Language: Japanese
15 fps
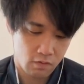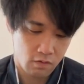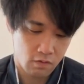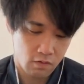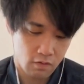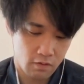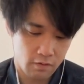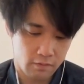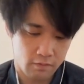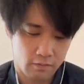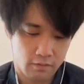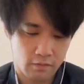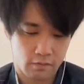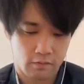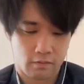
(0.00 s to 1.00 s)
ほい
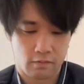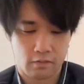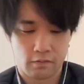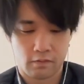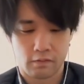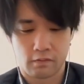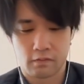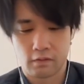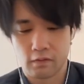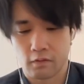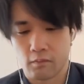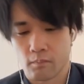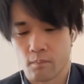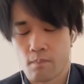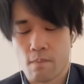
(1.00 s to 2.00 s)
ほいほいほい
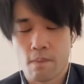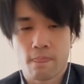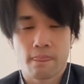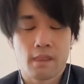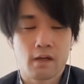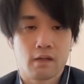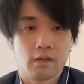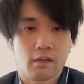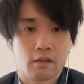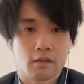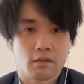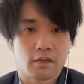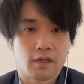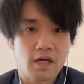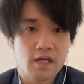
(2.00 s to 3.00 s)

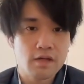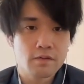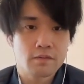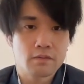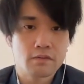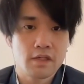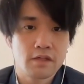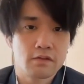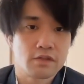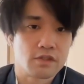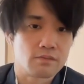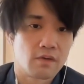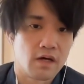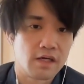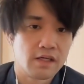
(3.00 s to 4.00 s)
回復 L 字
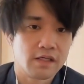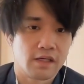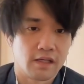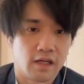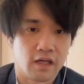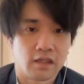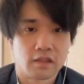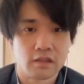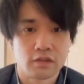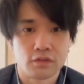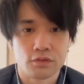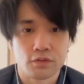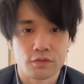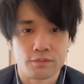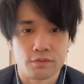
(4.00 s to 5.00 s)
もありやなちょっ
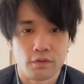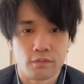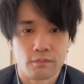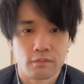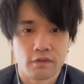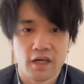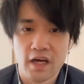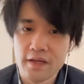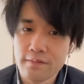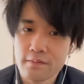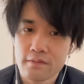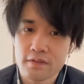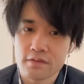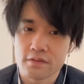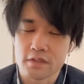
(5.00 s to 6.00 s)
と今回
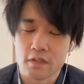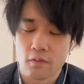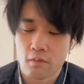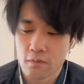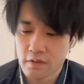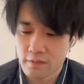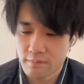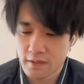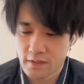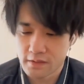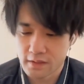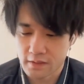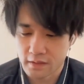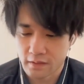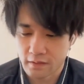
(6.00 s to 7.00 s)
復 L 字って攻撃倍率
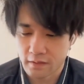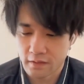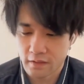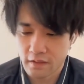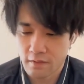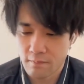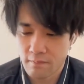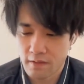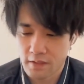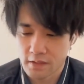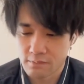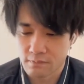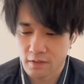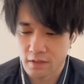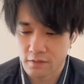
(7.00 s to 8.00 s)
だったっけ軽減倍
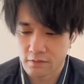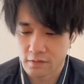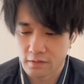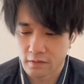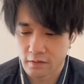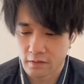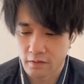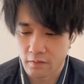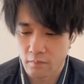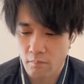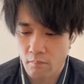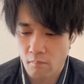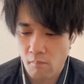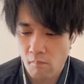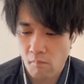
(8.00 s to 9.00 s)
率の始まったっけ
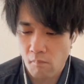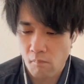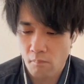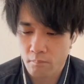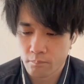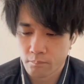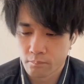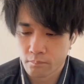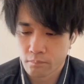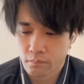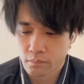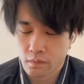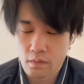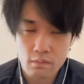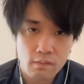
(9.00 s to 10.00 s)

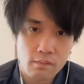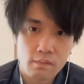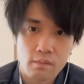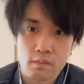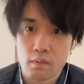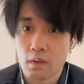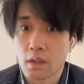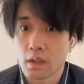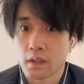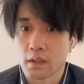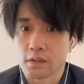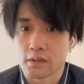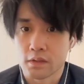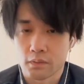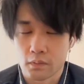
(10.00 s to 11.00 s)
うん分かんないん
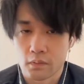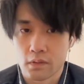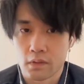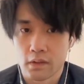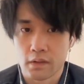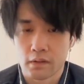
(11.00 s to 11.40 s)
ですけどはい